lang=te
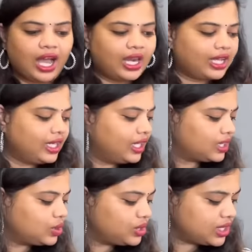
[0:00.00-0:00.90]
అలాగే
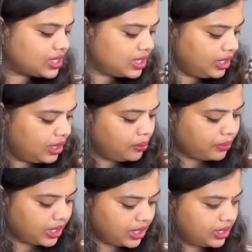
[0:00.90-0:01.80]
నెక్స్ట్ వచ్చేసి
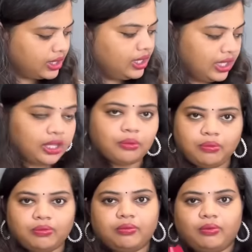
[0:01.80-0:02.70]
మనకి దీనికి
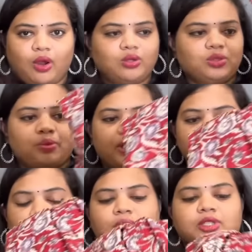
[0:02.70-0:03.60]
బ్లౌజ్
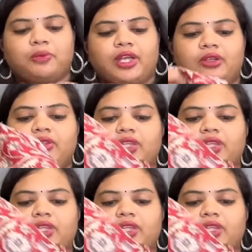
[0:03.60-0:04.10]
చూపించాను మర్చిపోయాను